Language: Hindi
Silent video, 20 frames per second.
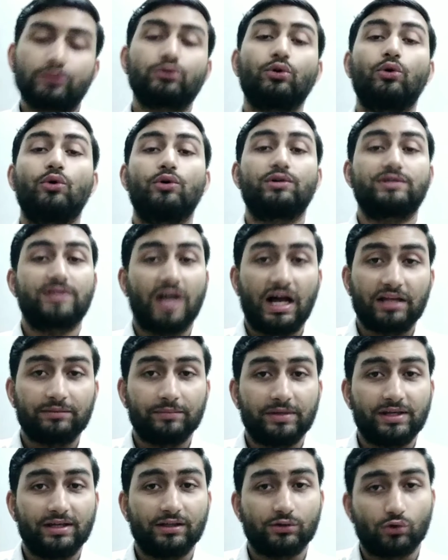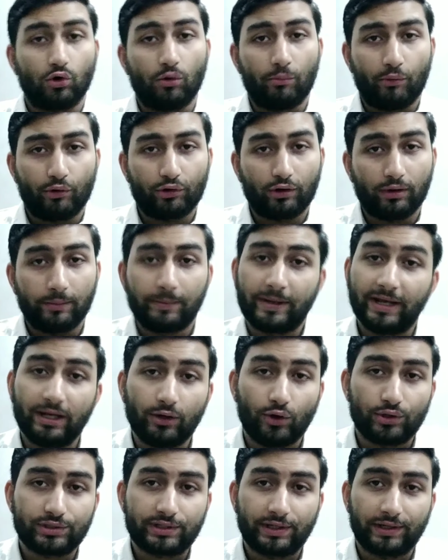तो साथ में ये दो मॉडल भी
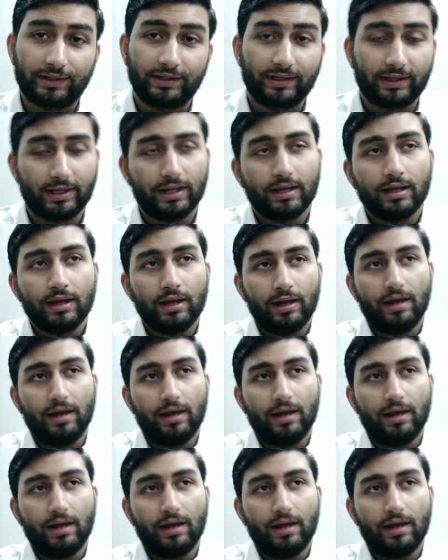लॉन्च कर देंगे